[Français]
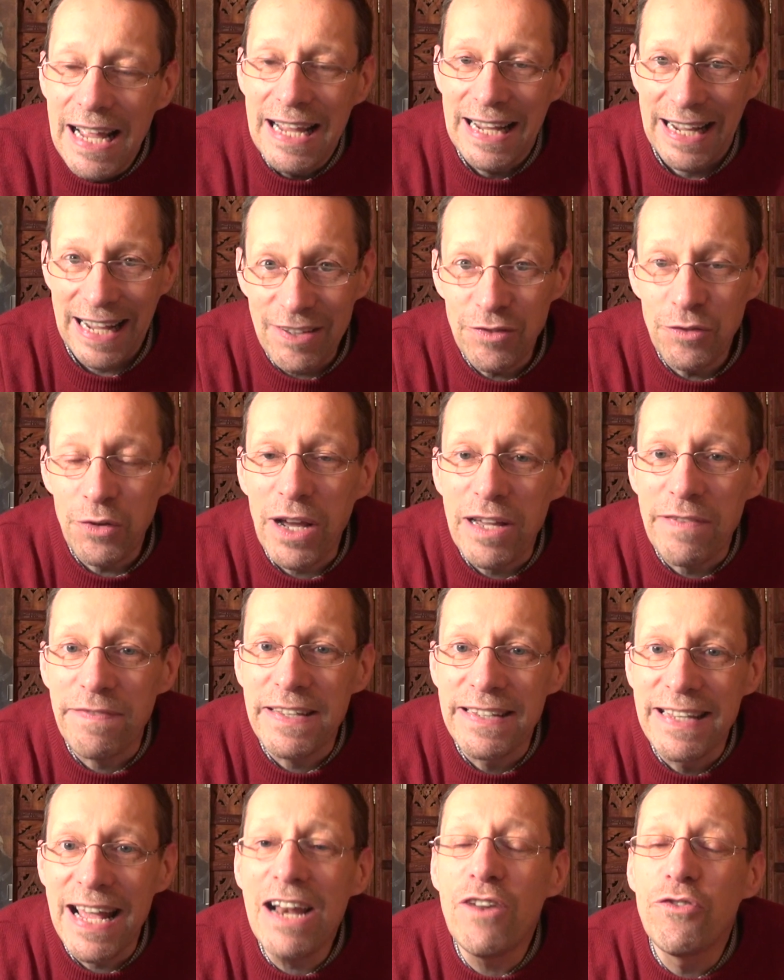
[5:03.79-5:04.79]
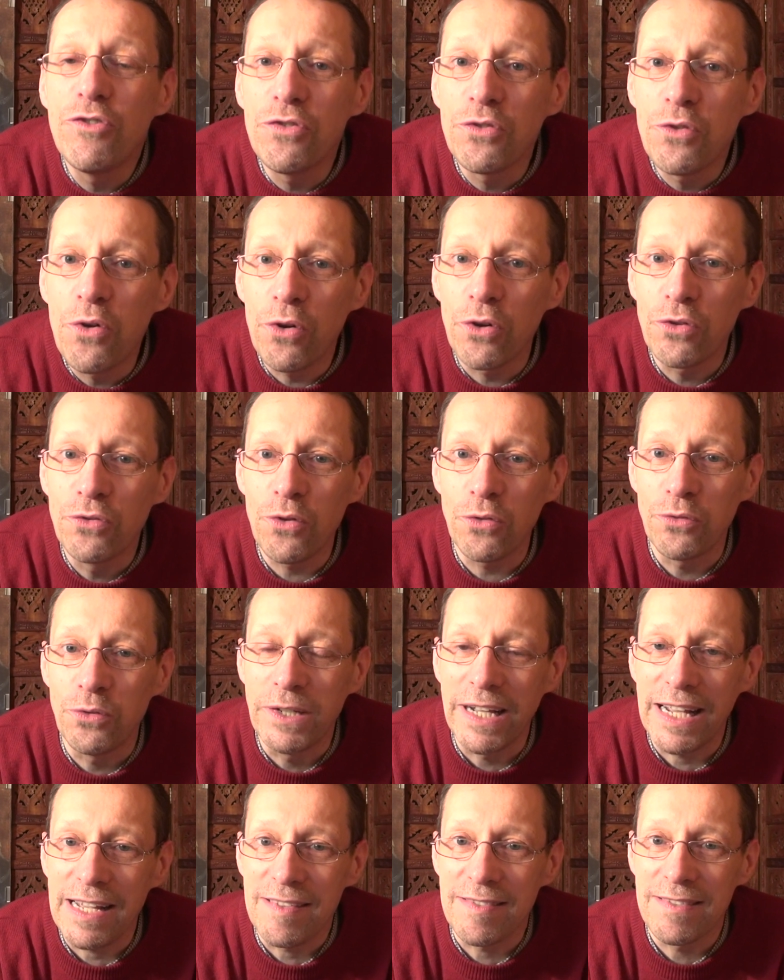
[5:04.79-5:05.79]
resterait fidèle jusqu'au retour du
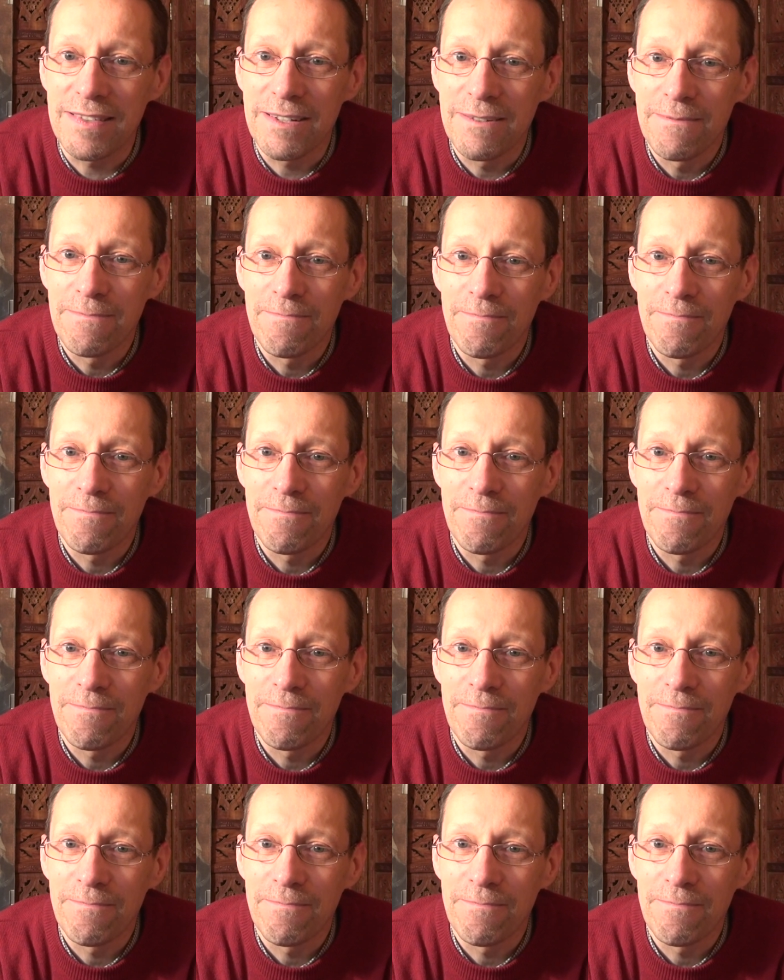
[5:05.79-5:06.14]
Christ.